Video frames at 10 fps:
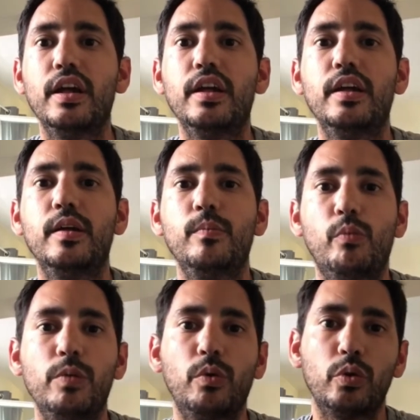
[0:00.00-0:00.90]
Et
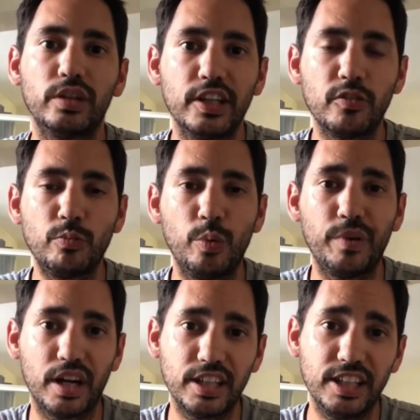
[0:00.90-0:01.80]
moi de mon côté je me
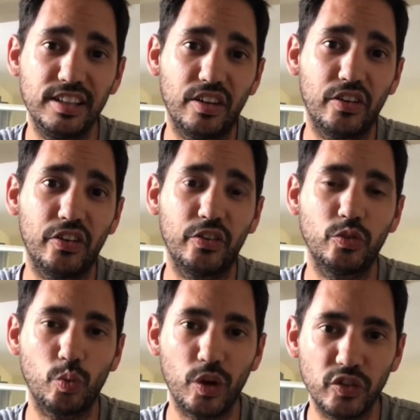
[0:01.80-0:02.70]
marie
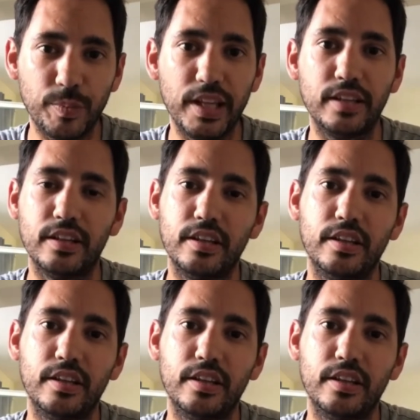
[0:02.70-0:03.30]
dans trois semaines,